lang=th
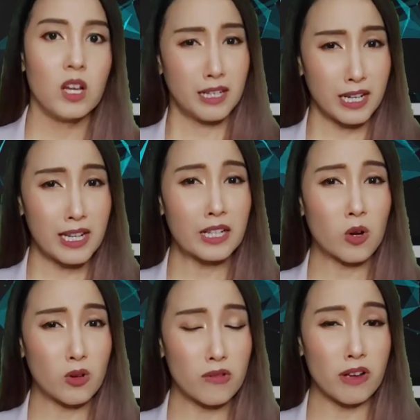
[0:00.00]
นี่ขนาด
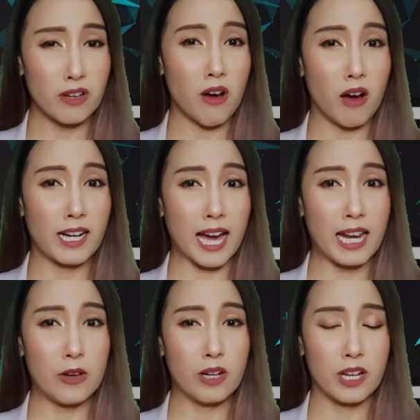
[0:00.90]
คนเรายังออกอาการ
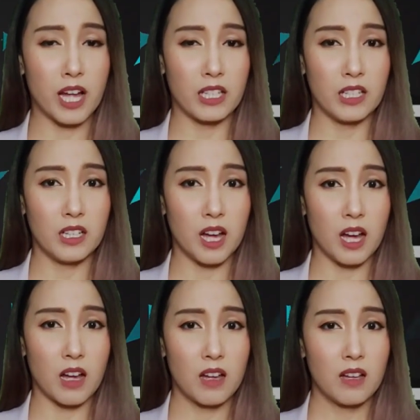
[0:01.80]
เร็วขนาดนี้เลยอะ่ะ
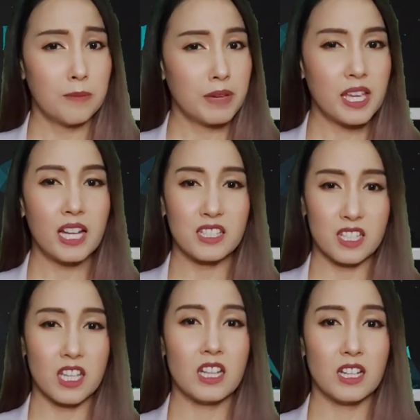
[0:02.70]
ไม่อยากจะ
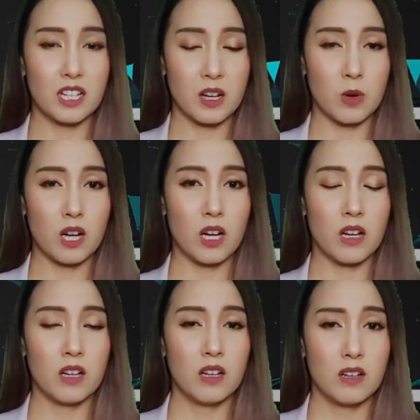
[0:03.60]
คิดเลยนะคะว่า
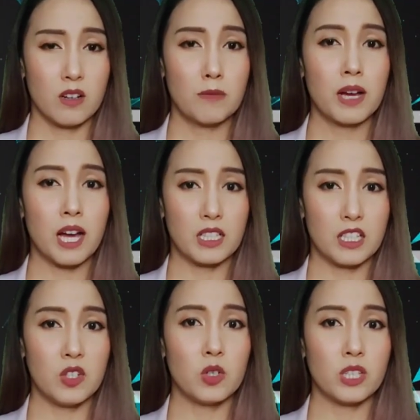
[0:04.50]
น้องหมาที่
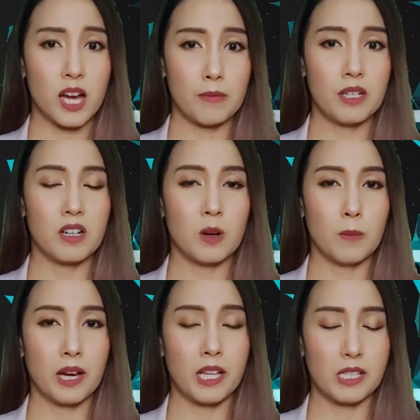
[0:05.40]
โดนยาเบื่อเข้า
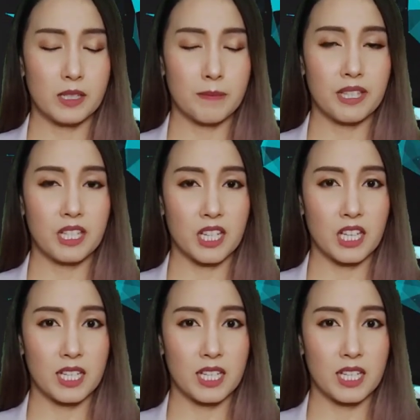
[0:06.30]
ไปจะเป็นยังไง